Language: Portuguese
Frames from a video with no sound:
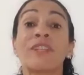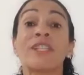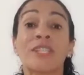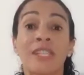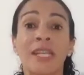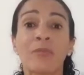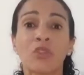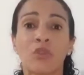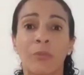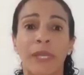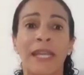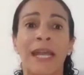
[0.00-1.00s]
vencemos
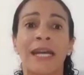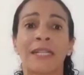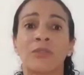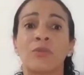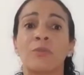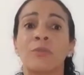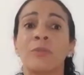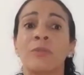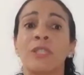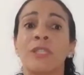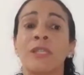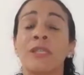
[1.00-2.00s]
o pecado.
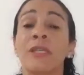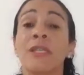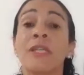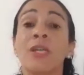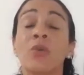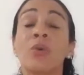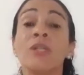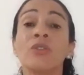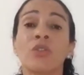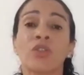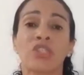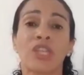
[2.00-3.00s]
E
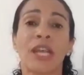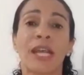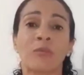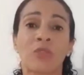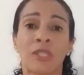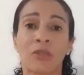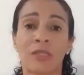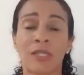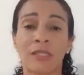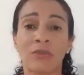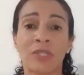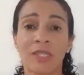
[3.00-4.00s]
quando nós chegarmos ao,
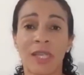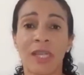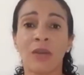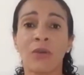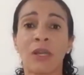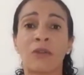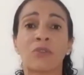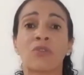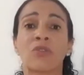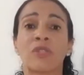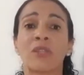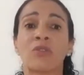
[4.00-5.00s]
no céu, ao lado do
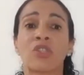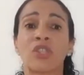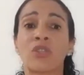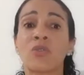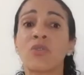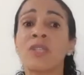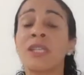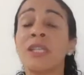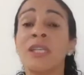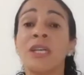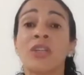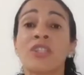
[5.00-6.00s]
Senhor Jesus,
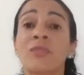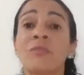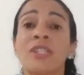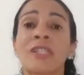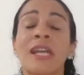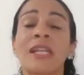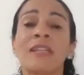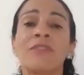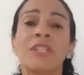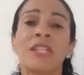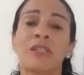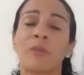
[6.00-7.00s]
nós vamos estar
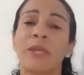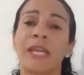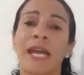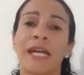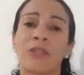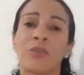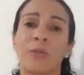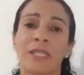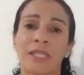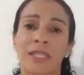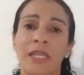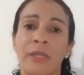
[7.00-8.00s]
livres desse pecado para
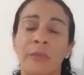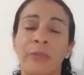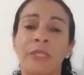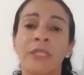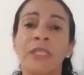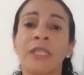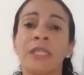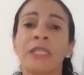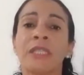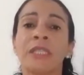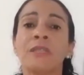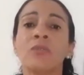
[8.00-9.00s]
sempre.
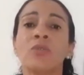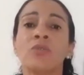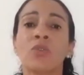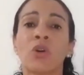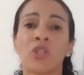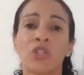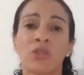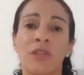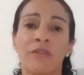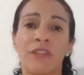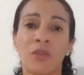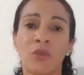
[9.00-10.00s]
Então, o nosso
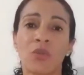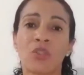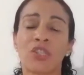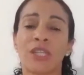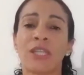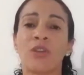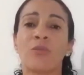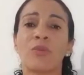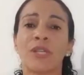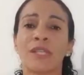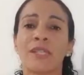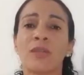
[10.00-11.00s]
dever hoje aqui como
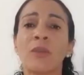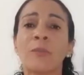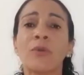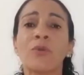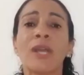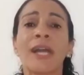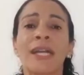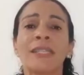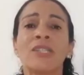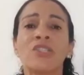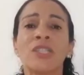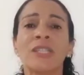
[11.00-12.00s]
cristão é procurar
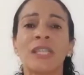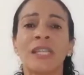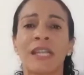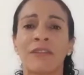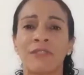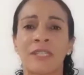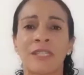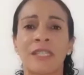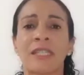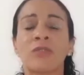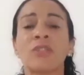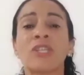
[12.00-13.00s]
cada dia tentar
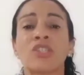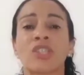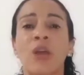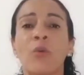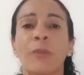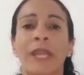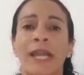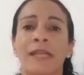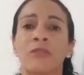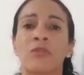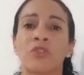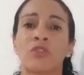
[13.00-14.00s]
vencer, não deixar o
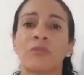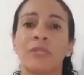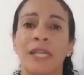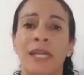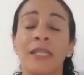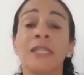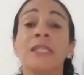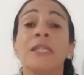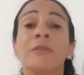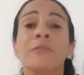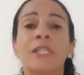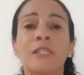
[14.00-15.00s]
pecado nos dominar,
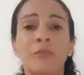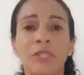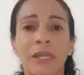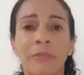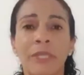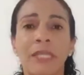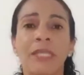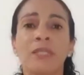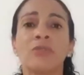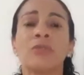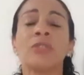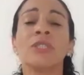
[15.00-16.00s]
mesmo
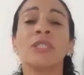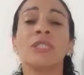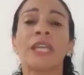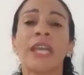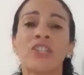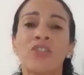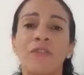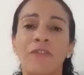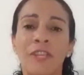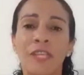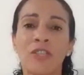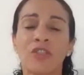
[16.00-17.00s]
sabendo que é
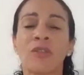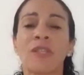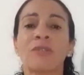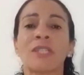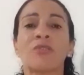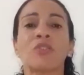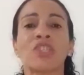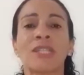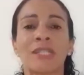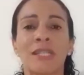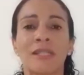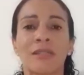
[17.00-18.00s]
difícil. Então, assim, hoje
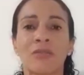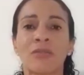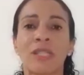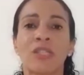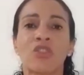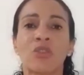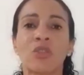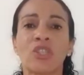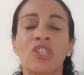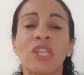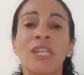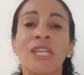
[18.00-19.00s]
nessa liçãozinha de
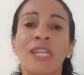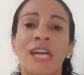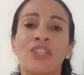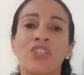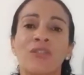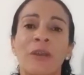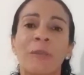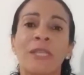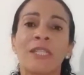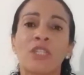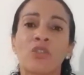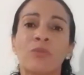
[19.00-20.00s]
hoje, a gente vai
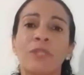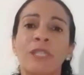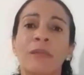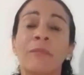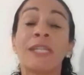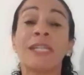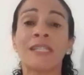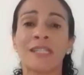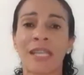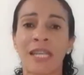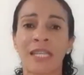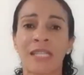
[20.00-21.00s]
aprender sobre
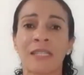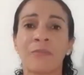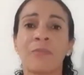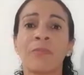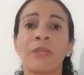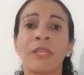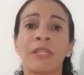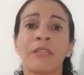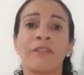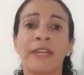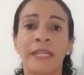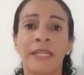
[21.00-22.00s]
Manassés que
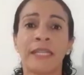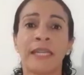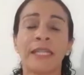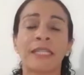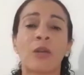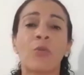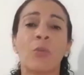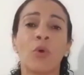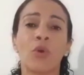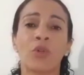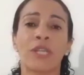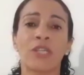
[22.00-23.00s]
vai relatar um
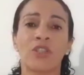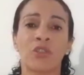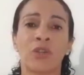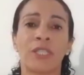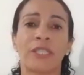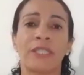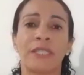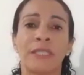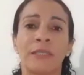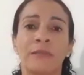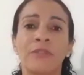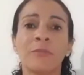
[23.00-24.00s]
pouco da história
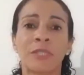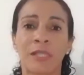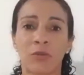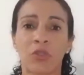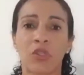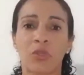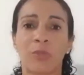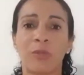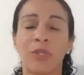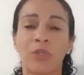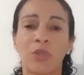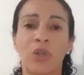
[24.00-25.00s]
dele. Vamos lá ao nosso
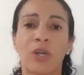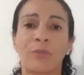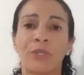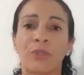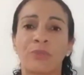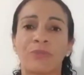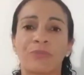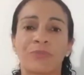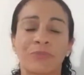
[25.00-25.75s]
primeiro tópico?